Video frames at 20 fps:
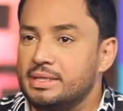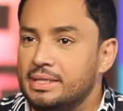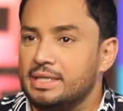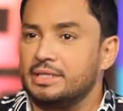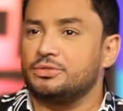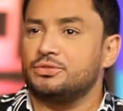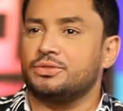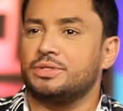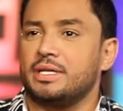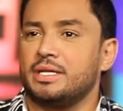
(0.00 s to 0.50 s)
que
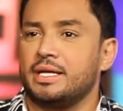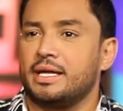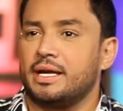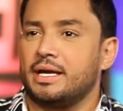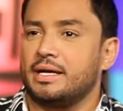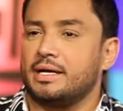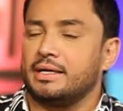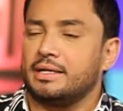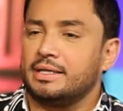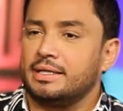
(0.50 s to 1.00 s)

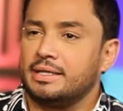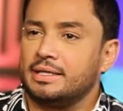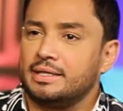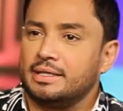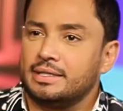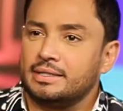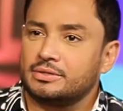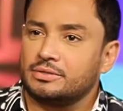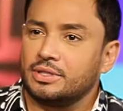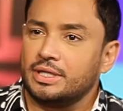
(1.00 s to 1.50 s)
sucedieran eh,
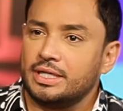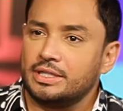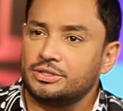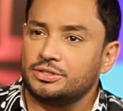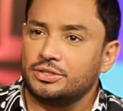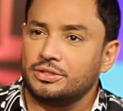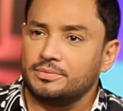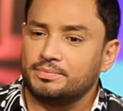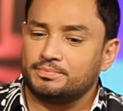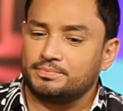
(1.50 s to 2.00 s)
estos
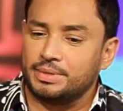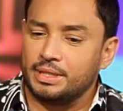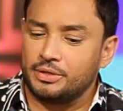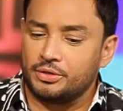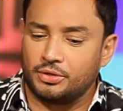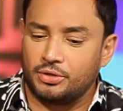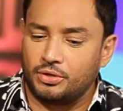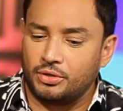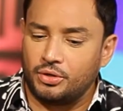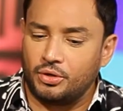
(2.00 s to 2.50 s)
hechos,
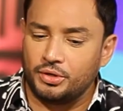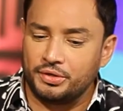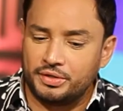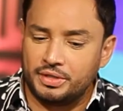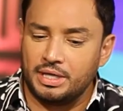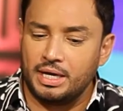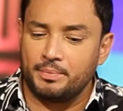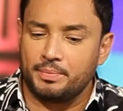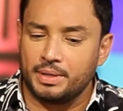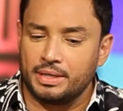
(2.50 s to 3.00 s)
pero hoy
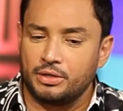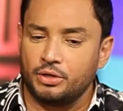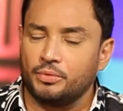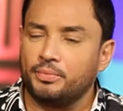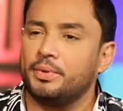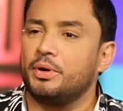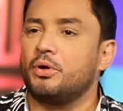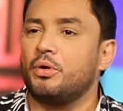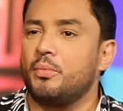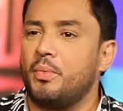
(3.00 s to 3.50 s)
día pues los
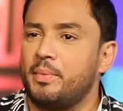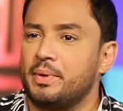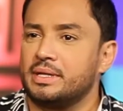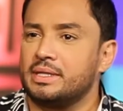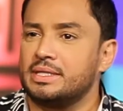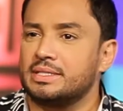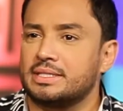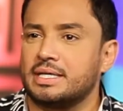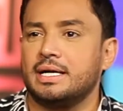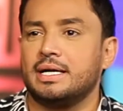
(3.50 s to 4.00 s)
veo como
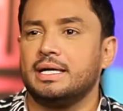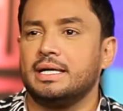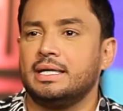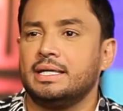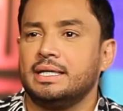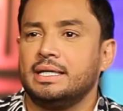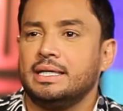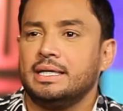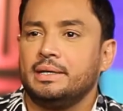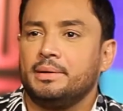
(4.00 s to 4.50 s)
aprendizaje
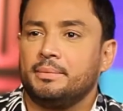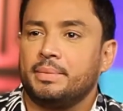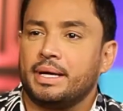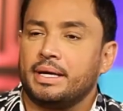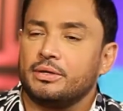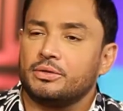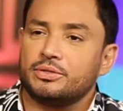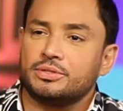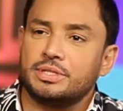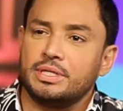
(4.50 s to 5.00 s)
para
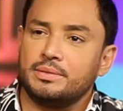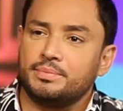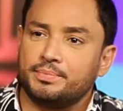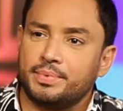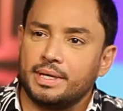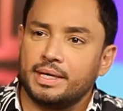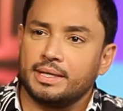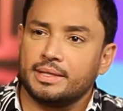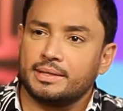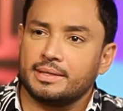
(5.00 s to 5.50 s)
entonces
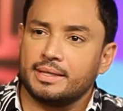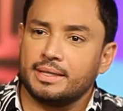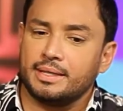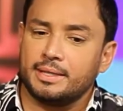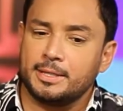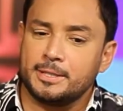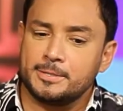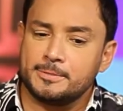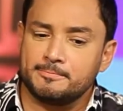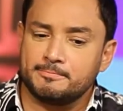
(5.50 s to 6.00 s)
pues
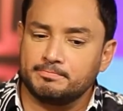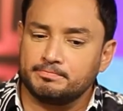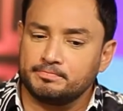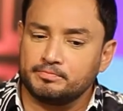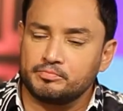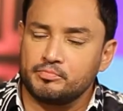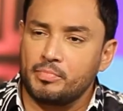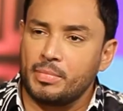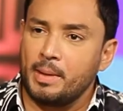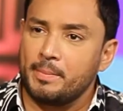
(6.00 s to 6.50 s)
eh,
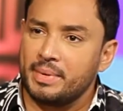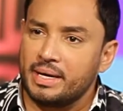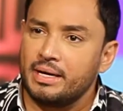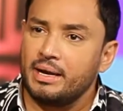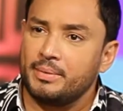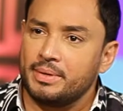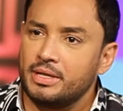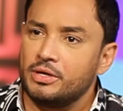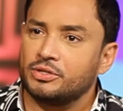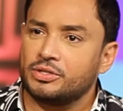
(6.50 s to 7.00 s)
ver la
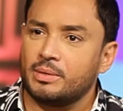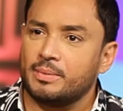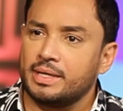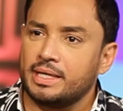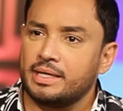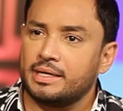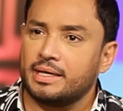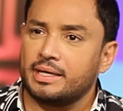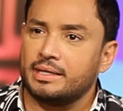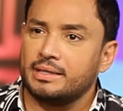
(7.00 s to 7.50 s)
vida de otra
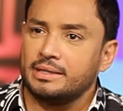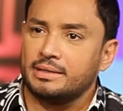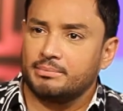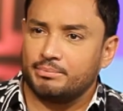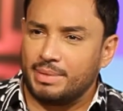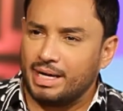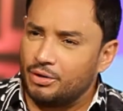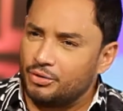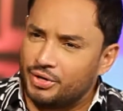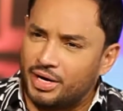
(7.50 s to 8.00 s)
manera,
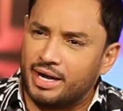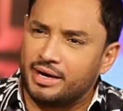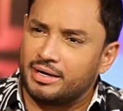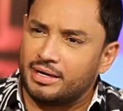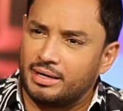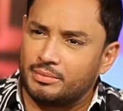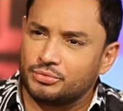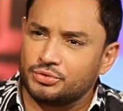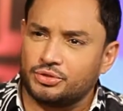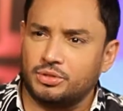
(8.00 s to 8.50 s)

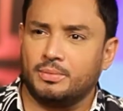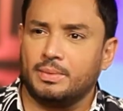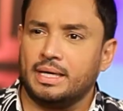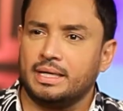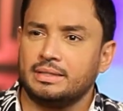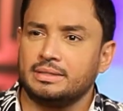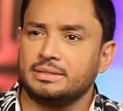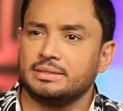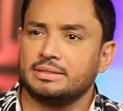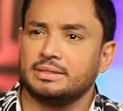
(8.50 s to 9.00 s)
valorarla mucho
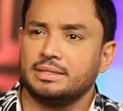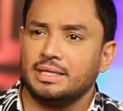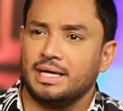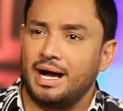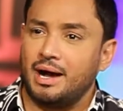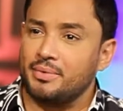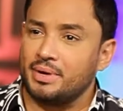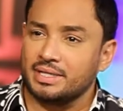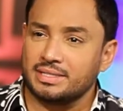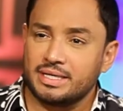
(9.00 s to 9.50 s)
más,
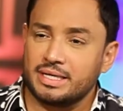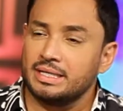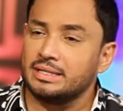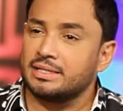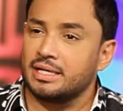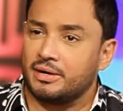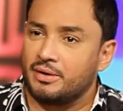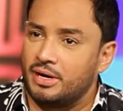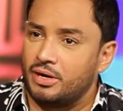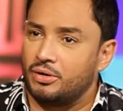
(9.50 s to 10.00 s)
abrazar el
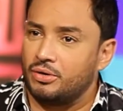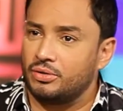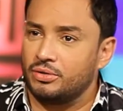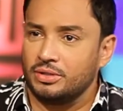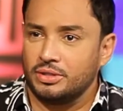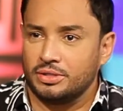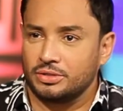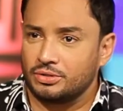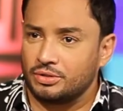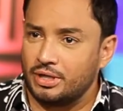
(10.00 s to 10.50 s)
trabajo
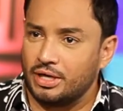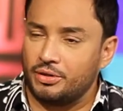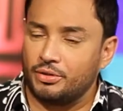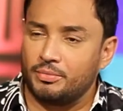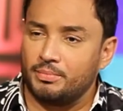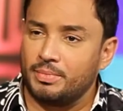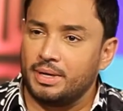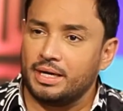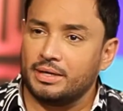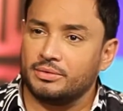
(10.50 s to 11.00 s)
con las
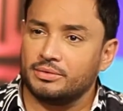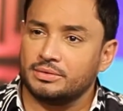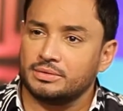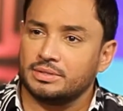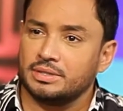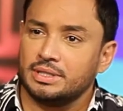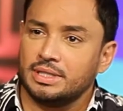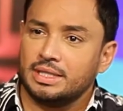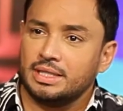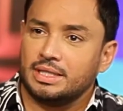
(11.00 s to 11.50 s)
dos manos,
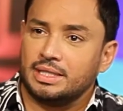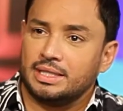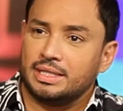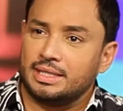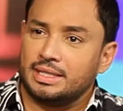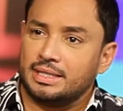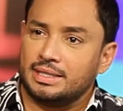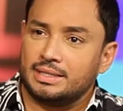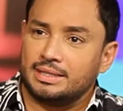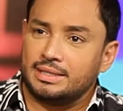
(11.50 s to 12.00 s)

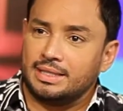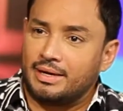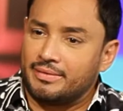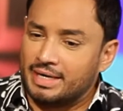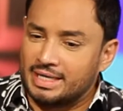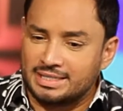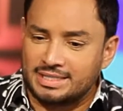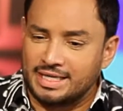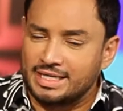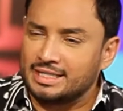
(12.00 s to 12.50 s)
eh,
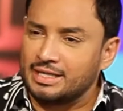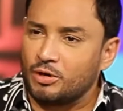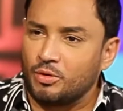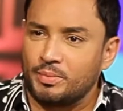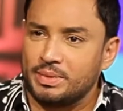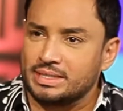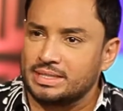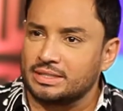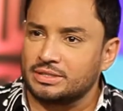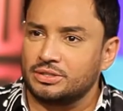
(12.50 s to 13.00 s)
abrazar esta
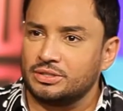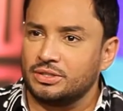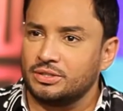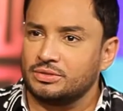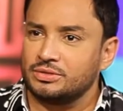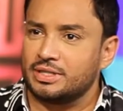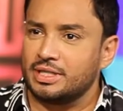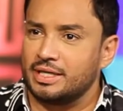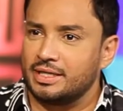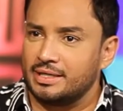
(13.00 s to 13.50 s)

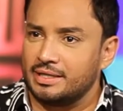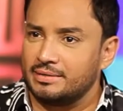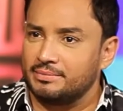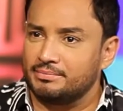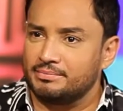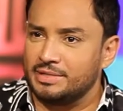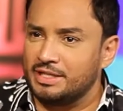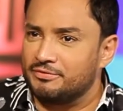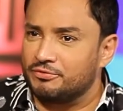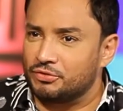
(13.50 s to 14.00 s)
conversación, eh,
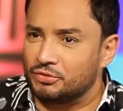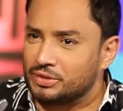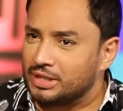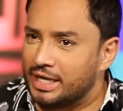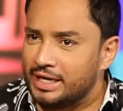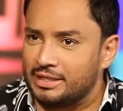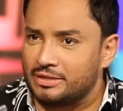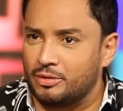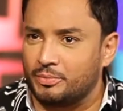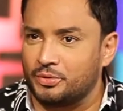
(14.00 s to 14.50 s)

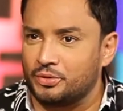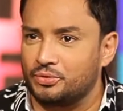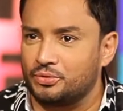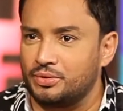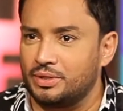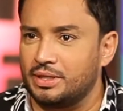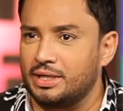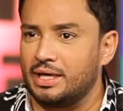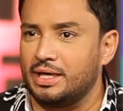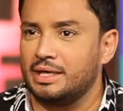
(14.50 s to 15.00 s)
disfrutar esta
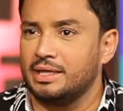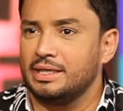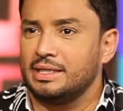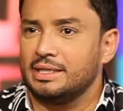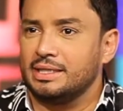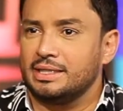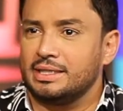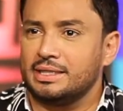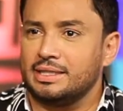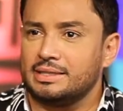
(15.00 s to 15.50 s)
oportunidad,
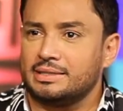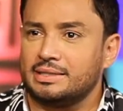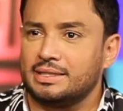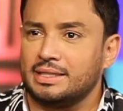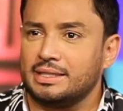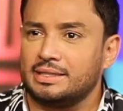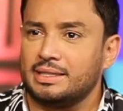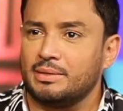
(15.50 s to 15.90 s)
este, este